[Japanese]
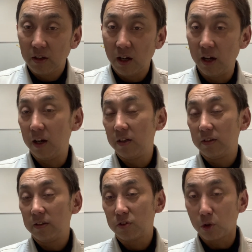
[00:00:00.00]
が
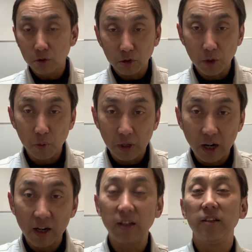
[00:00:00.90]
ちょっとでも
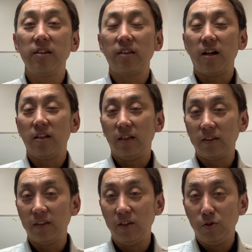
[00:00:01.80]
何かできたらなっ
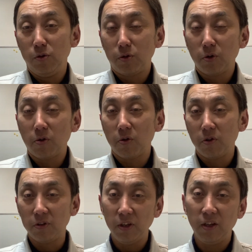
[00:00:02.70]
ていうとこ
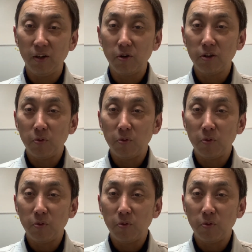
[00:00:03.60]
ろでこうやっ